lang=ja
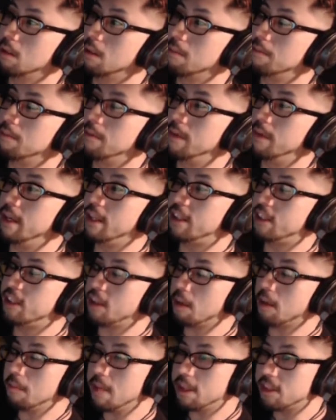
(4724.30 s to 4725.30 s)
め
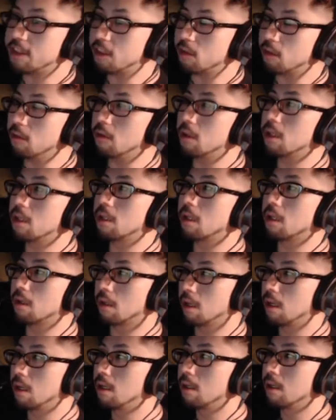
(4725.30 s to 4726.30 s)
ちゃめちゃ多いんだよ
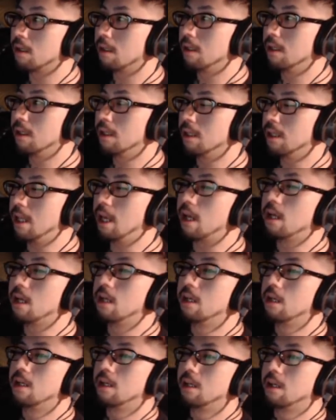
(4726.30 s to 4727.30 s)
ね。で、
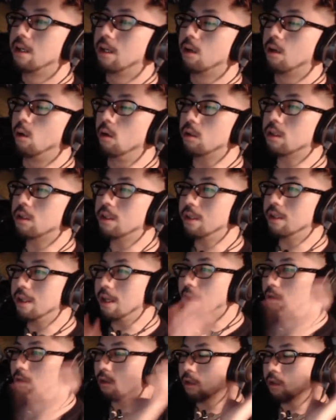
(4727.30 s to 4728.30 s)
こって
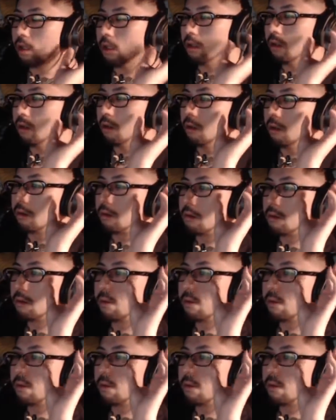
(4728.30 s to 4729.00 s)
こての